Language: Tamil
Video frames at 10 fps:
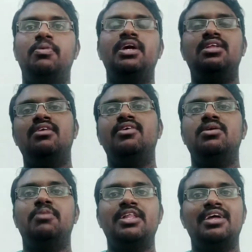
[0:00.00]
ப்ரீத்திங்
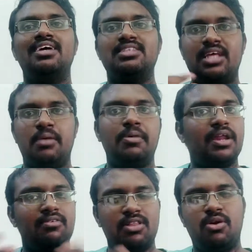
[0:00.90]
வந்து பாத்தீங்கன்னா சில
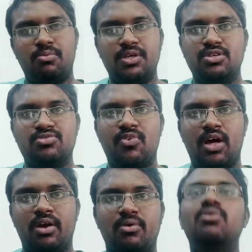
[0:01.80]
பேருக்கு வந்து ரொம்ப
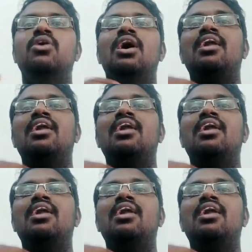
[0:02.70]
யூஸ்ஃபுல்லாக இருக்கும்